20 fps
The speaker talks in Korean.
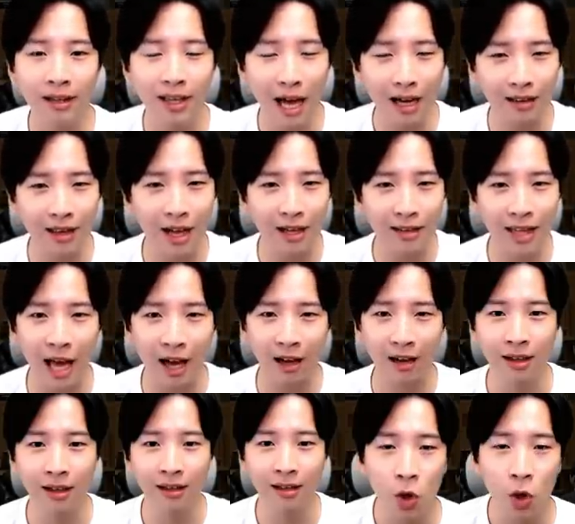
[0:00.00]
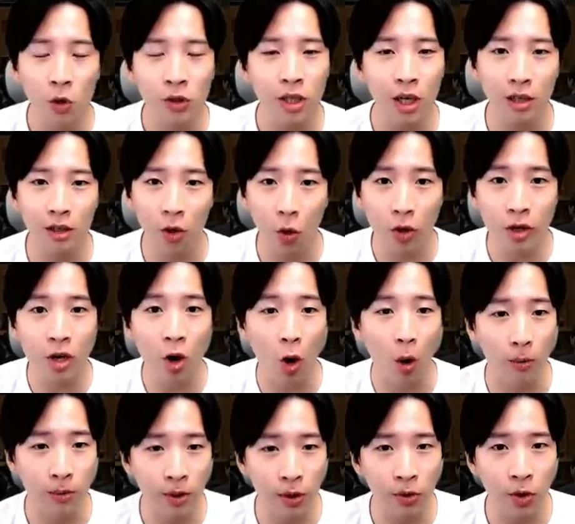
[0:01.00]
땅땅땅. 경찰은 어이가
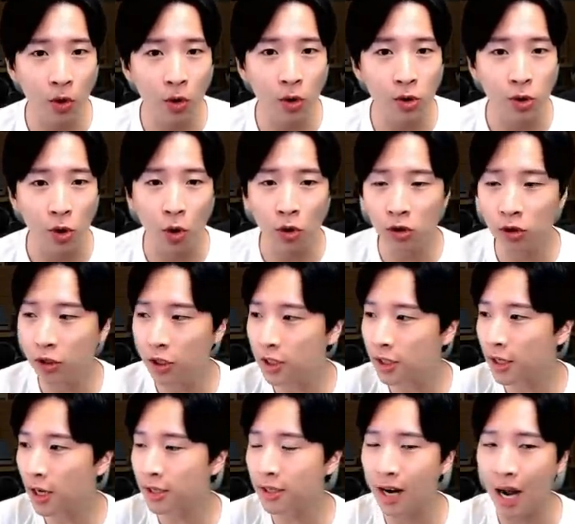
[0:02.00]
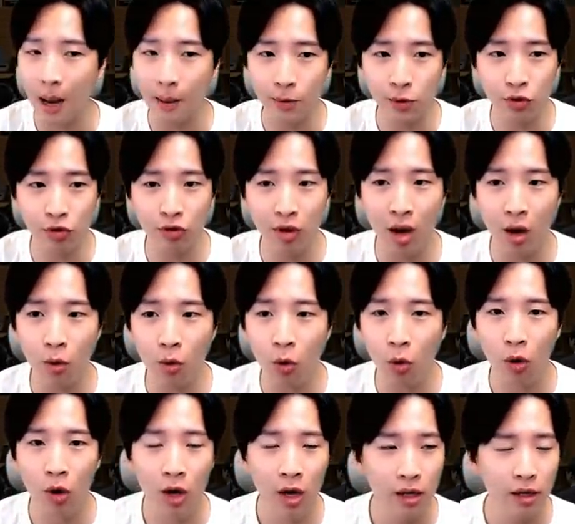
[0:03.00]
없었던 거죠. 그 디스켓을 압수를
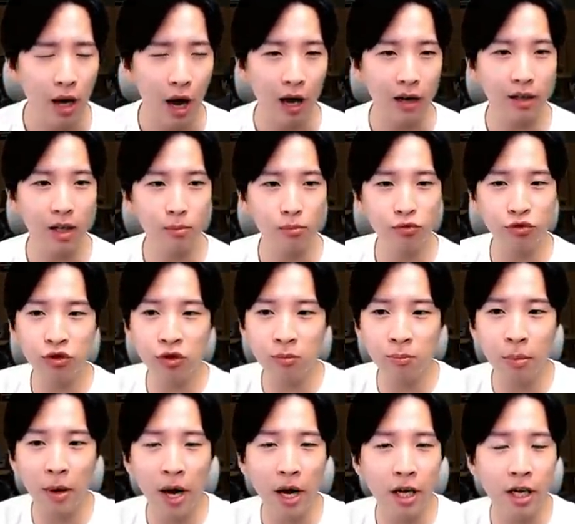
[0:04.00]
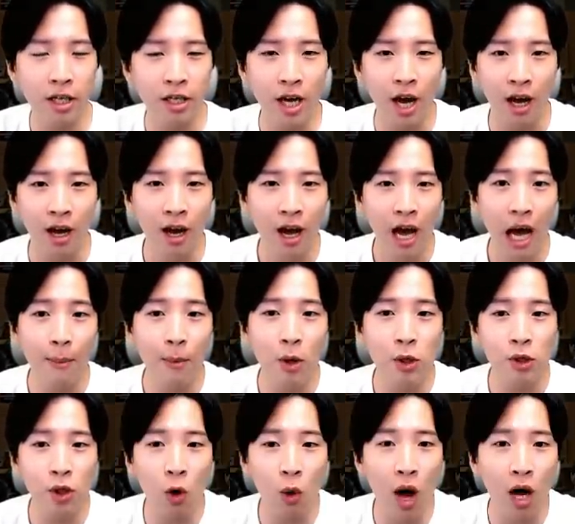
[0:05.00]
하고 야 이게 무슨 파일이냐
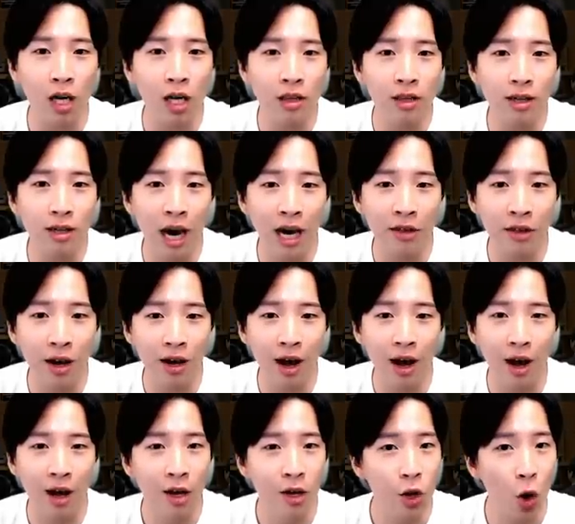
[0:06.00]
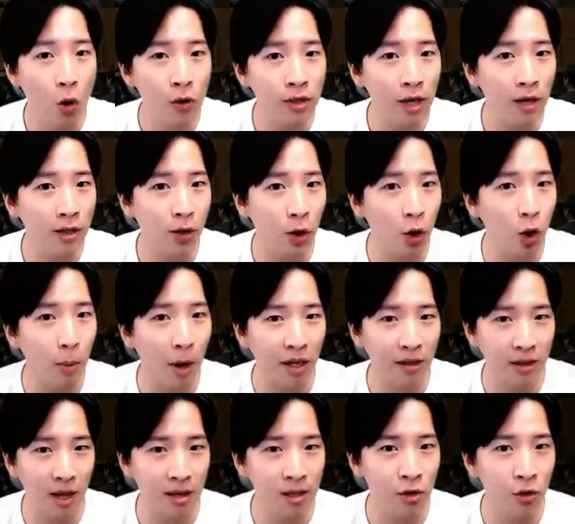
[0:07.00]
하면서 확인을 하다가 영상을
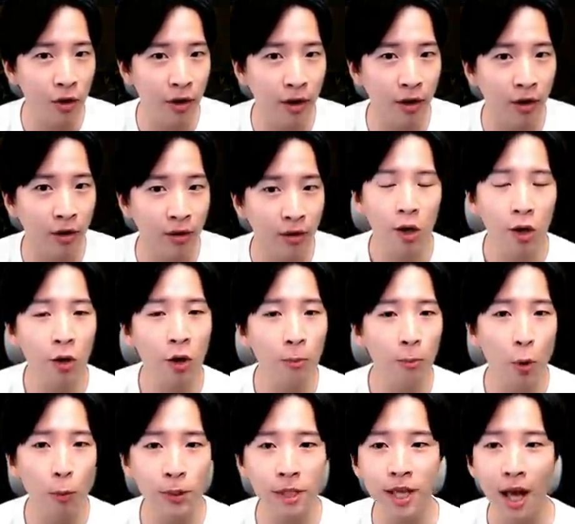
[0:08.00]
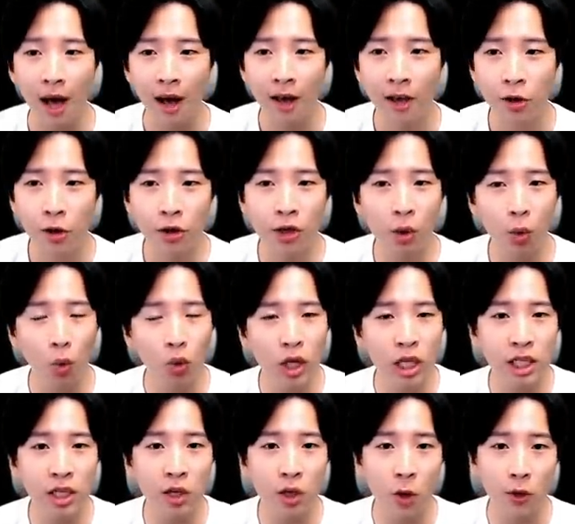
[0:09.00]
열어봤다는 거예요. 그럼 봅시다. 여기
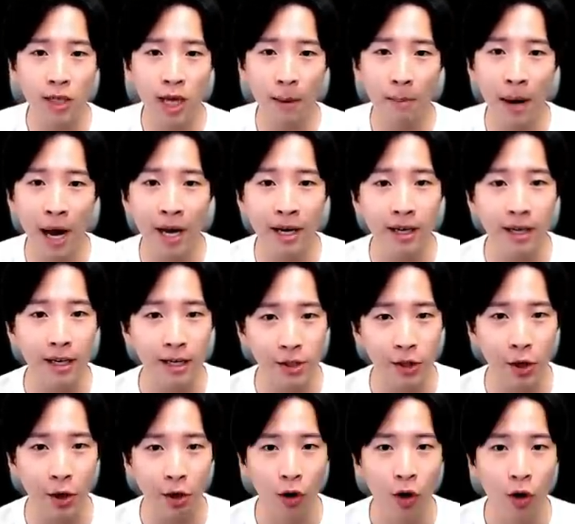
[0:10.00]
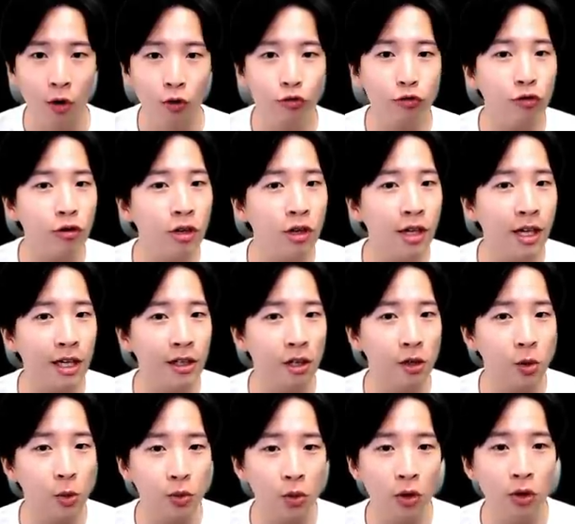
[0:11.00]
오리지널 영상 파일이 있어요.
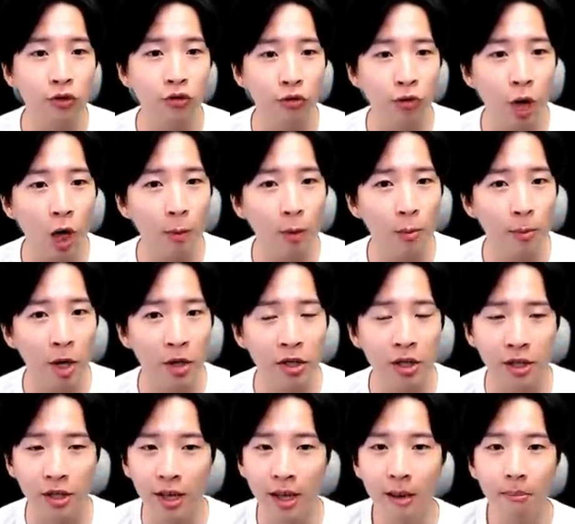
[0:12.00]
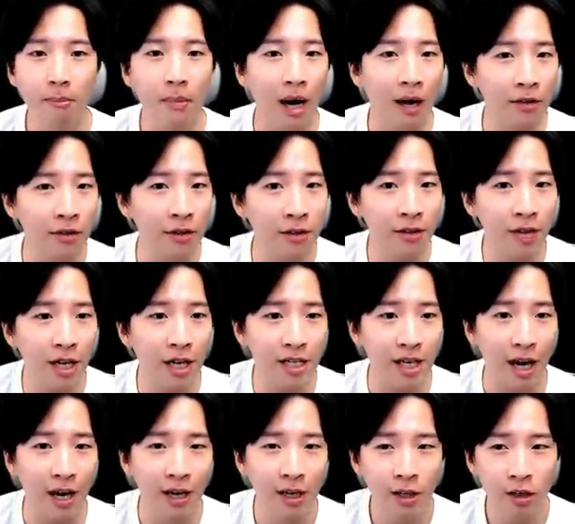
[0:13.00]
우클릭에서 속성을 눌러보면은 만든
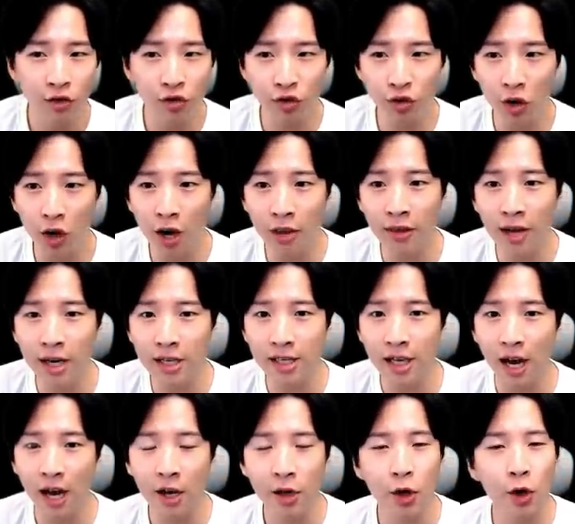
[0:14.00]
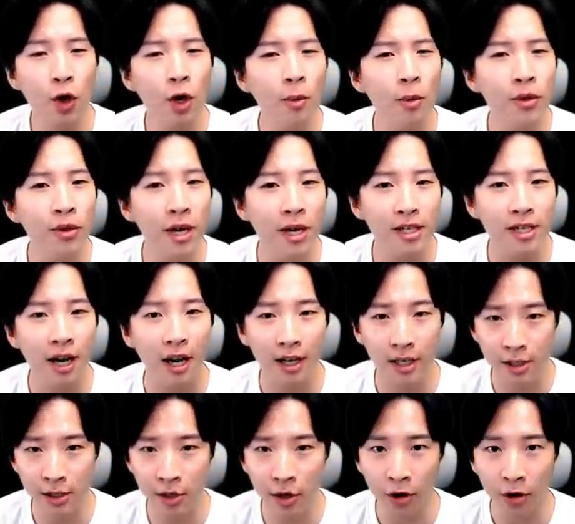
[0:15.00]
날짜, 수정한 날짜, 열어본 날짜가
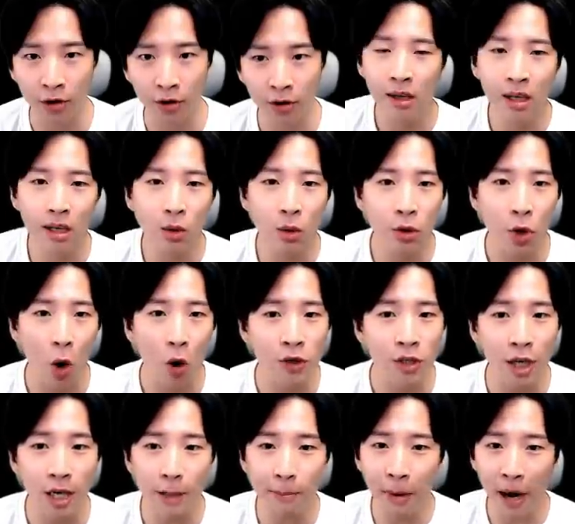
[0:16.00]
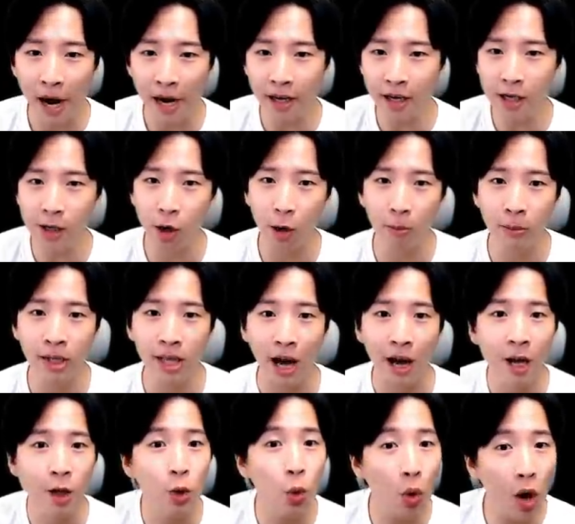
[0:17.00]
있어요. 그리고 경찰이 파일을
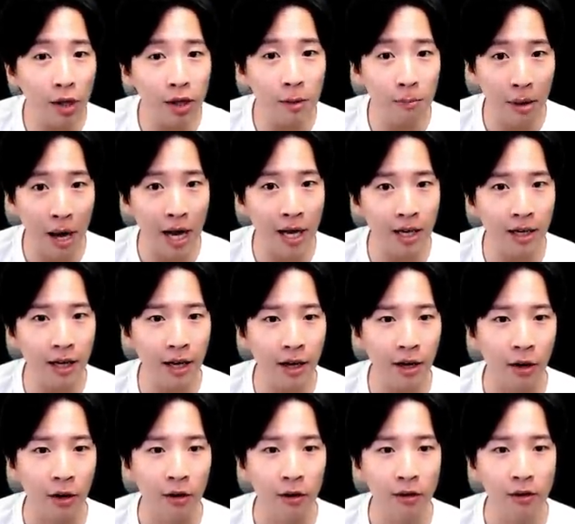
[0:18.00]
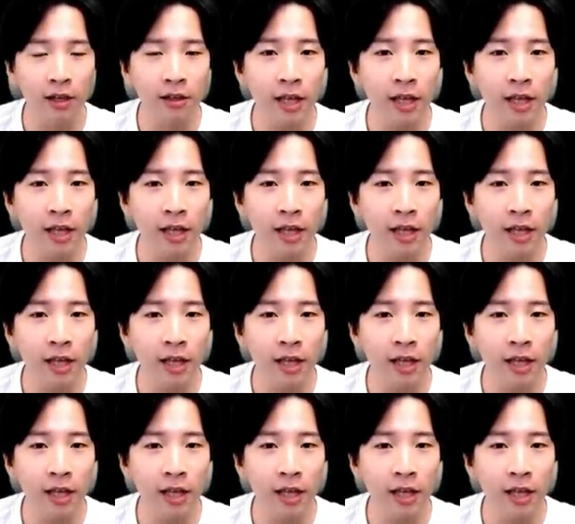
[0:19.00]
엽니다. 똑같은 파일이에요.